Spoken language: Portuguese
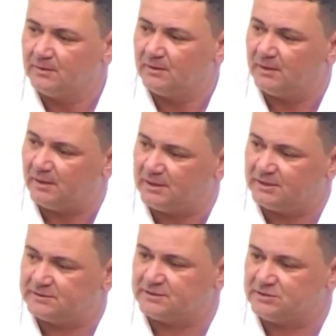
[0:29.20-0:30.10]

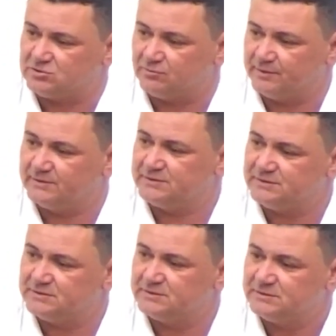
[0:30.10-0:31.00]
às
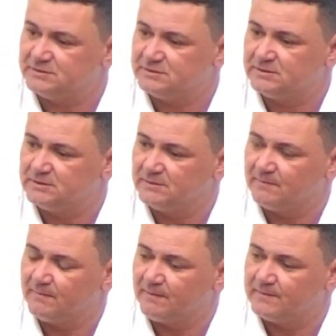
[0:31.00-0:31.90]
questões
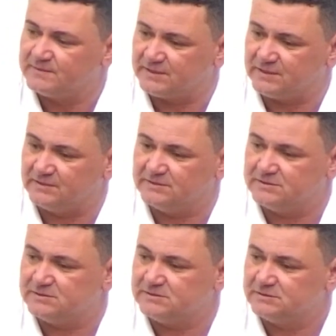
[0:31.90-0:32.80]

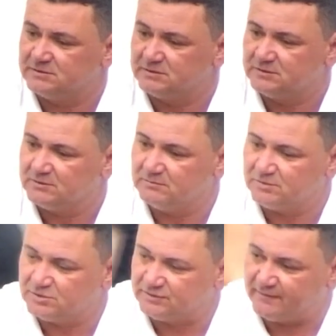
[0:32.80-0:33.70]
seguintes a
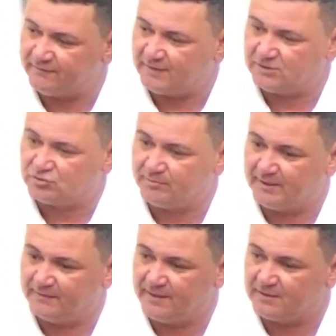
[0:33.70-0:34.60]
gente vai falar sobre a
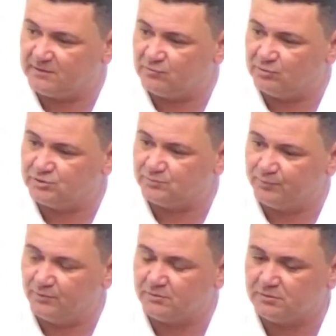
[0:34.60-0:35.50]
dengue hoje um
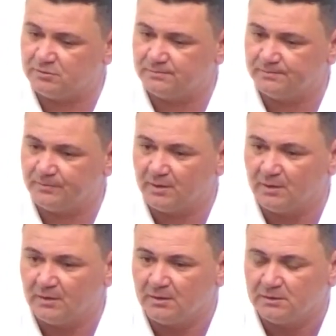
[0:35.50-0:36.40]
pouco.
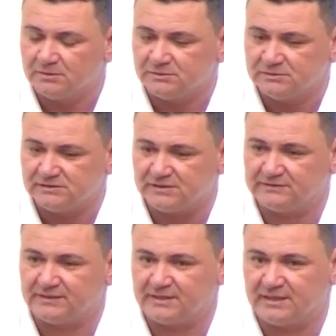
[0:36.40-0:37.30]

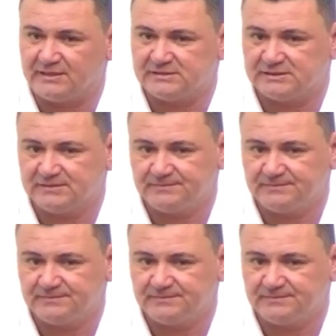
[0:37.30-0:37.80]
Santa Casa,